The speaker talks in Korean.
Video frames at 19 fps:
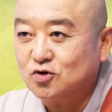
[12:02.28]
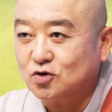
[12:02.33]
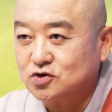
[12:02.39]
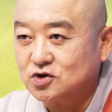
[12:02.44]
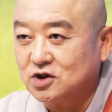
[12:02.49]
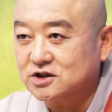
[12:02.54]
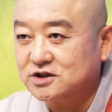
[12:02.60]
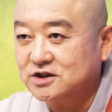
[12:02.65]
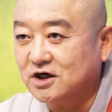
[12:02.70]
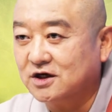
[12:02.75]

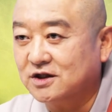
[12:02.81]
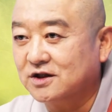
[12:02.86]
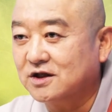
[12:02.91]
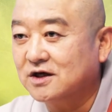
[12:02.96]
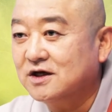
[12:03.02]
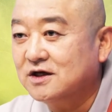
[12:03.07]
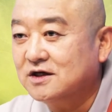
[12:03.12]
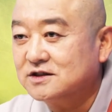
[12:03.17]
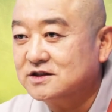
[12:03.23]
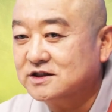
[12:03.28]
도설천,
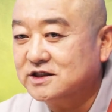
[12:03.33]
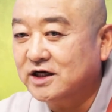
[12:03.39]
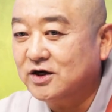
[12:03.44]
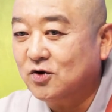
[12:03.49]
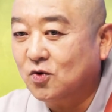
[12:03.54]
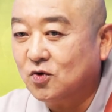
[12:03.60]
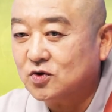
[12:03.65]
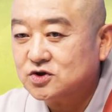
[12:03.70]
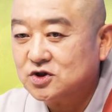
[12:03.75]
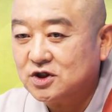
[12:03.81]

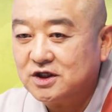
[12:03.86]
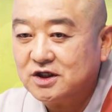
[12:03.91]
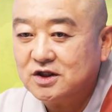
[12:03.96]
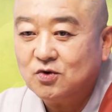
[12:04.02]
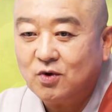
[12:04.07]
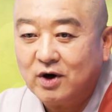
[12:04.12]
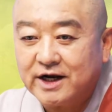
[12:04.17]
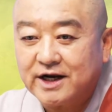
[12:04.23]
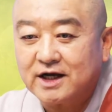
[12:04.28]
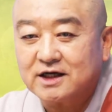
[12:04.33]

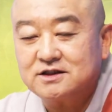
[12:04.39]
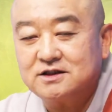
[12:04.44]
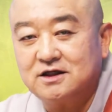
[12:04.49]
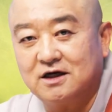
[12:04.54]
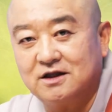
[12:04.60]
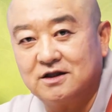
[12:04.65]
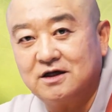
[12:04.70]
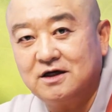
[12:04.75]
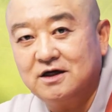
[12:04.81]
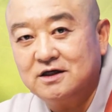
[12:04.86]
제5천은
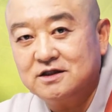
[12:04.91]
화락천,